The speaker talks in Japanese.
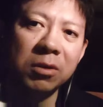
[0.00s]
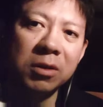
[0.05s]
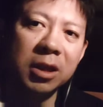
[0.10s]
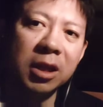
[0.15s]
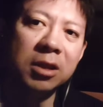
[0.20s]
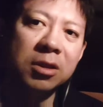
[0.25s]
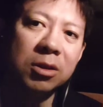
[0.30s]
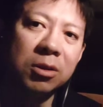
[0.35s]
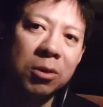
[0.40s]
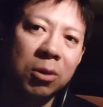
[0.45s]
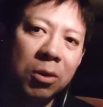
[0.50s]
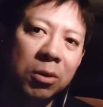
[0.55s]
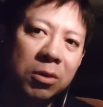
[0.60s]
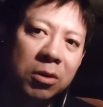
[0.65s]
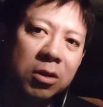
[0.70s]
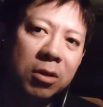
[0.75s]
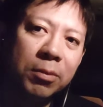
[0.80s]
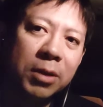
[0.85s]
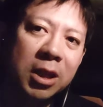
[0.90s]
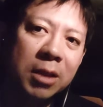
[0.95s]
煽ってんじゃん。
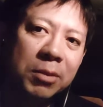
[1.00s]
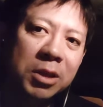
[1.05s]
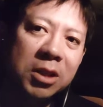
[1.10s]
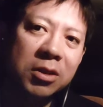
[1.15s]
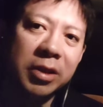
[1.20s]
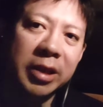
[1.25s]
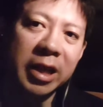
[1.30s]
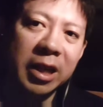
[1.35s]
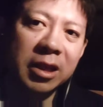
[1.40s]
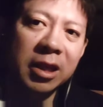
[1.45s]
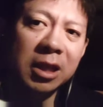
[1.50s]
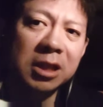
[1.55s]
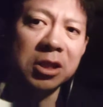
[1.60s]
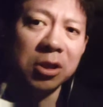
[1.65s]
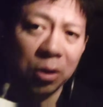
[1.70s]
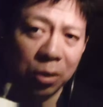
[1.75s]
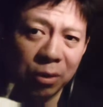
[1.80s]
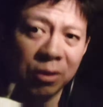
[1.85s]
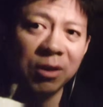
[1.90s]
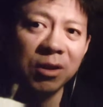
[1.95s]
法のとビタミン C とかやんないで
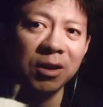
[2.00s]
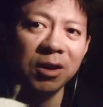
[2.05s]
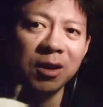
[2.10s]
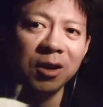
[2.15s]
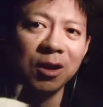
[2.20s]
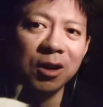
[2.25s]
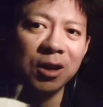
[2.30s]
しょ